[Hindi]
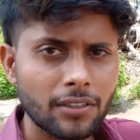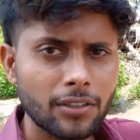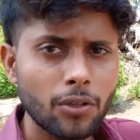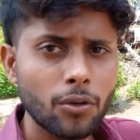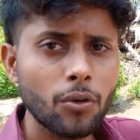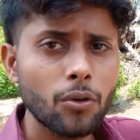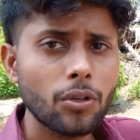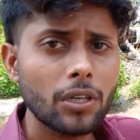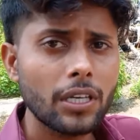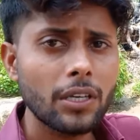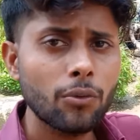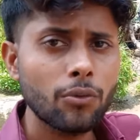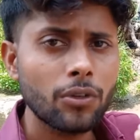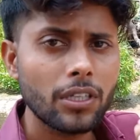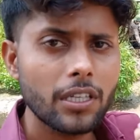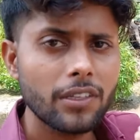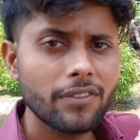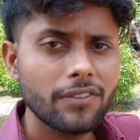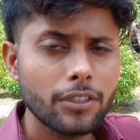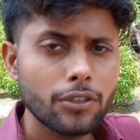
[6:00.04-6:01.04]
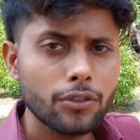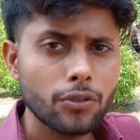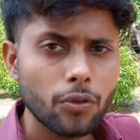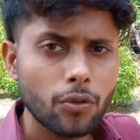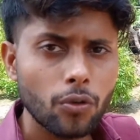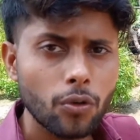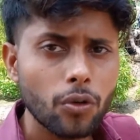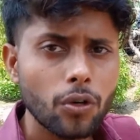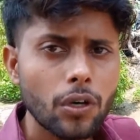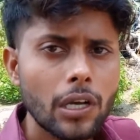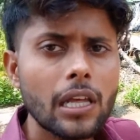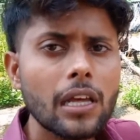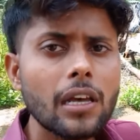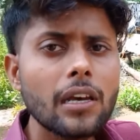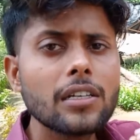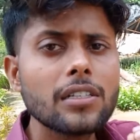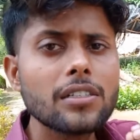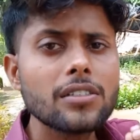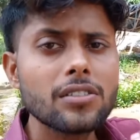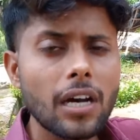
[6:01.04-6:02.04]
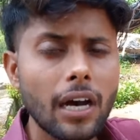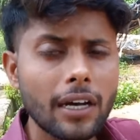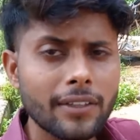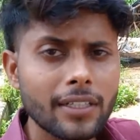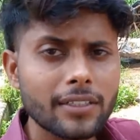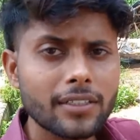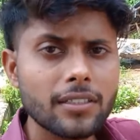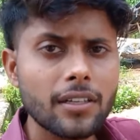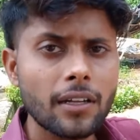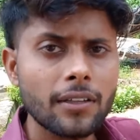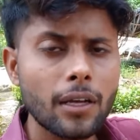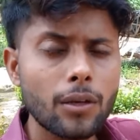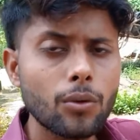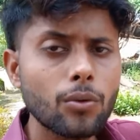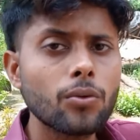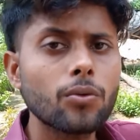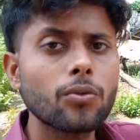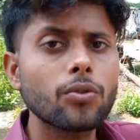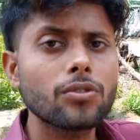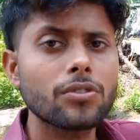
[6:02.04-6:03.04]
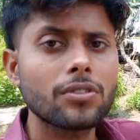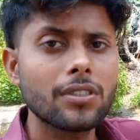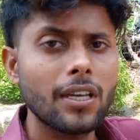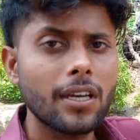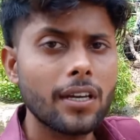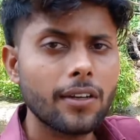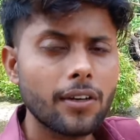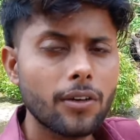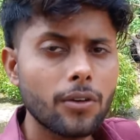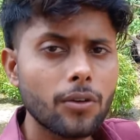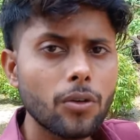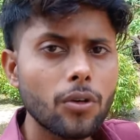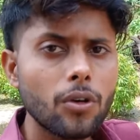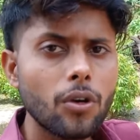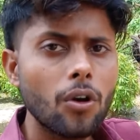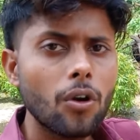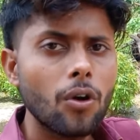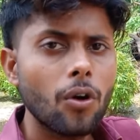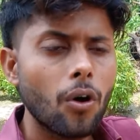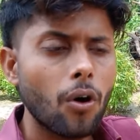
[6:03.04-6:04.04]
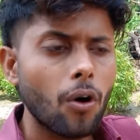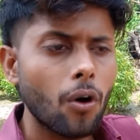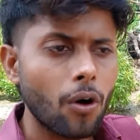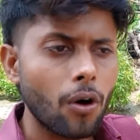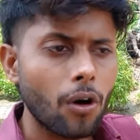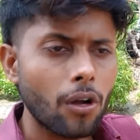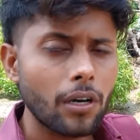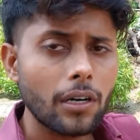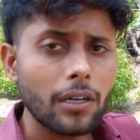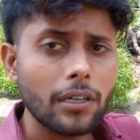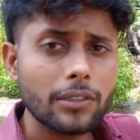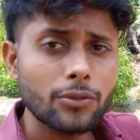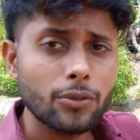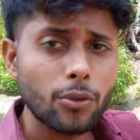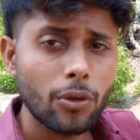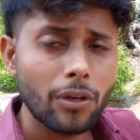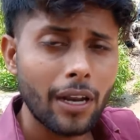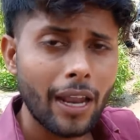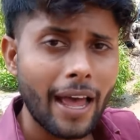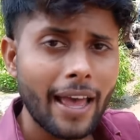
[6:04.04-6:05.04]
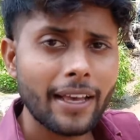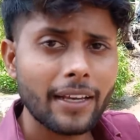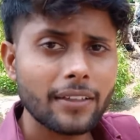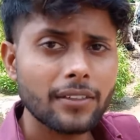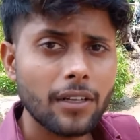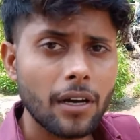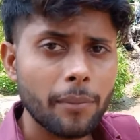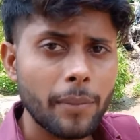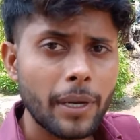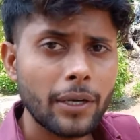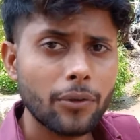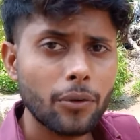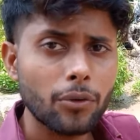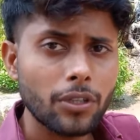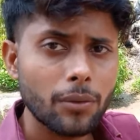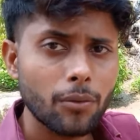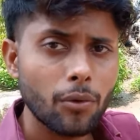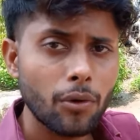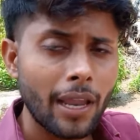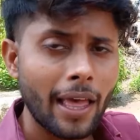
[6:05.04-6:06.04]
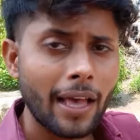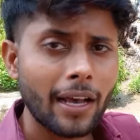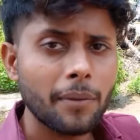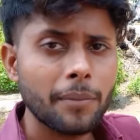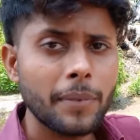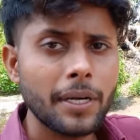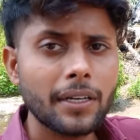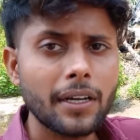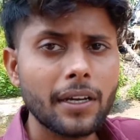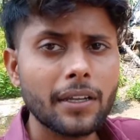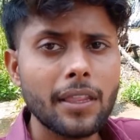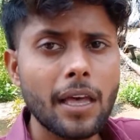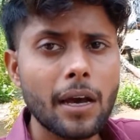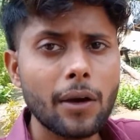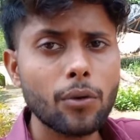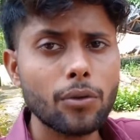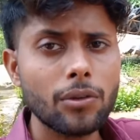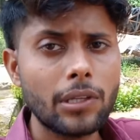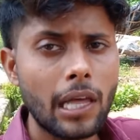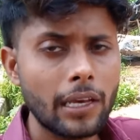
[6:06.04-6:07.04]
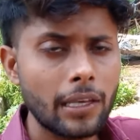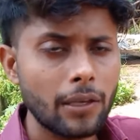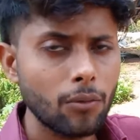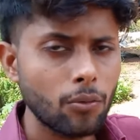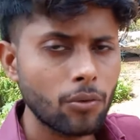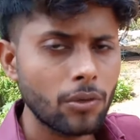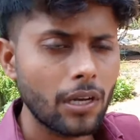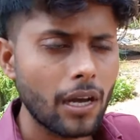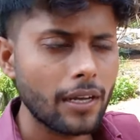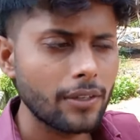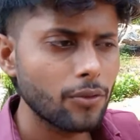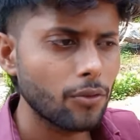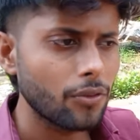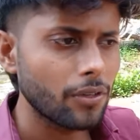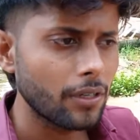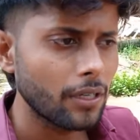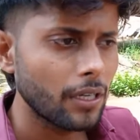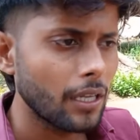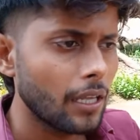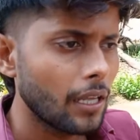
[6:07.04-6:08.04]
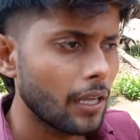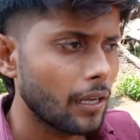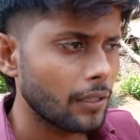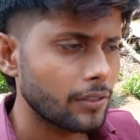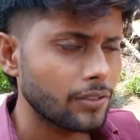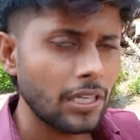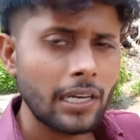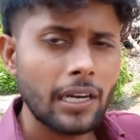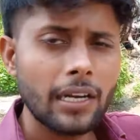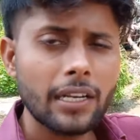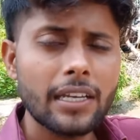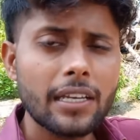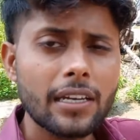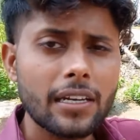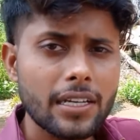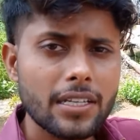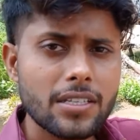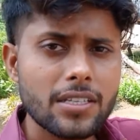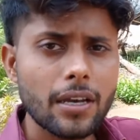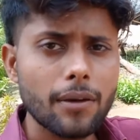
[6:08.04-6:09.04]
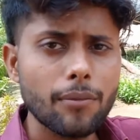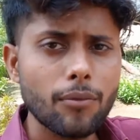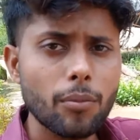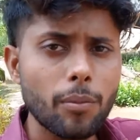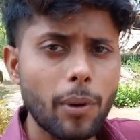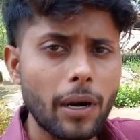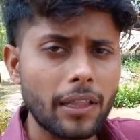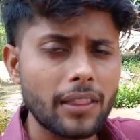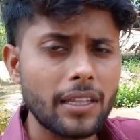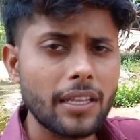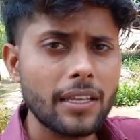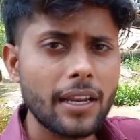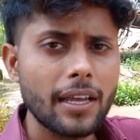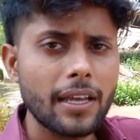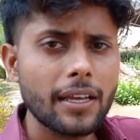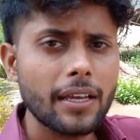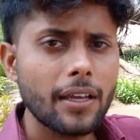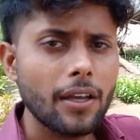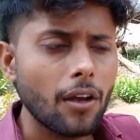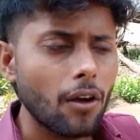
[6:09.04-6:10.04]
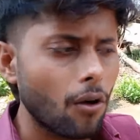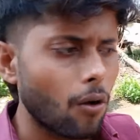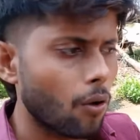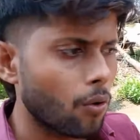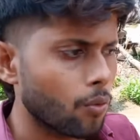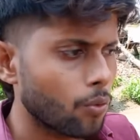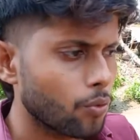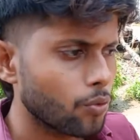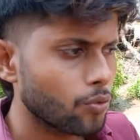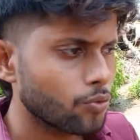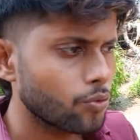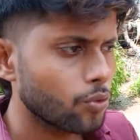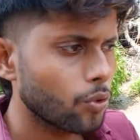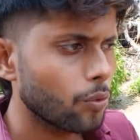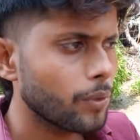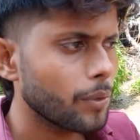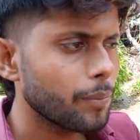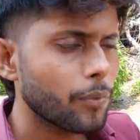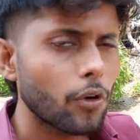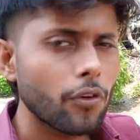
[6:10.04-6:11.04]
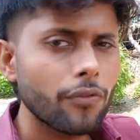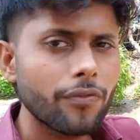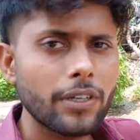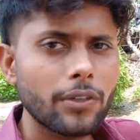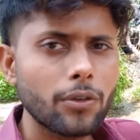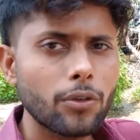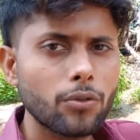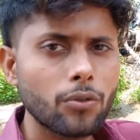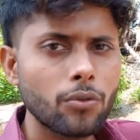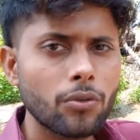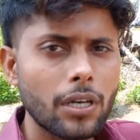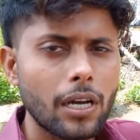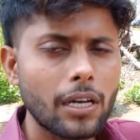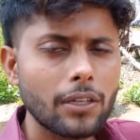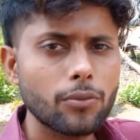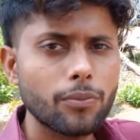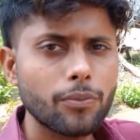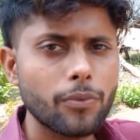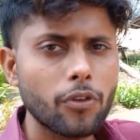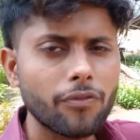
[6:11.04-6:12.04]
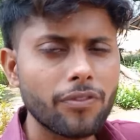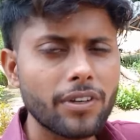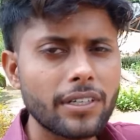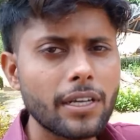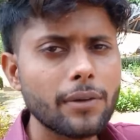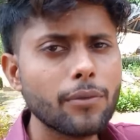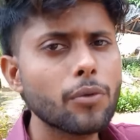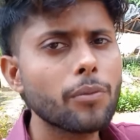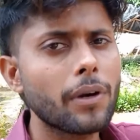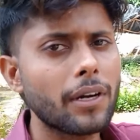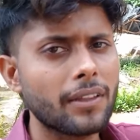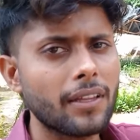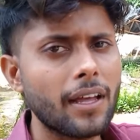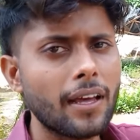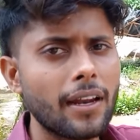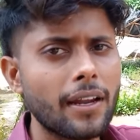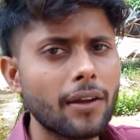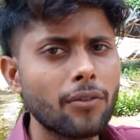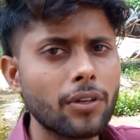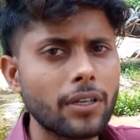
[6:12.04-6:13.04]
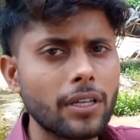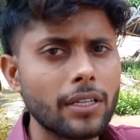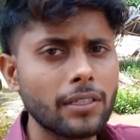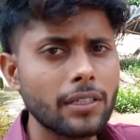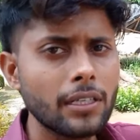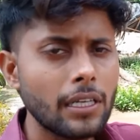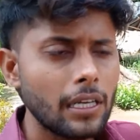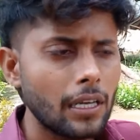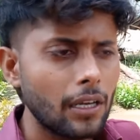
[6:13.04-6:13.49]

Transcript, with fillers: सकते हो कि उनकी वीडियो को ज़्यादा से ज़्यादा लोगों को शेयर करो और जो लाइक कमेंट होते हैं वो लाइक कमेंट कर दिया करो ताकि उनका जो चैनल की रिच है वो बढ़ती रहे और उनको जो भी प्रॉफिट हो तो उनका जो प्रॉफिट है वो बढ़ता रहे उनके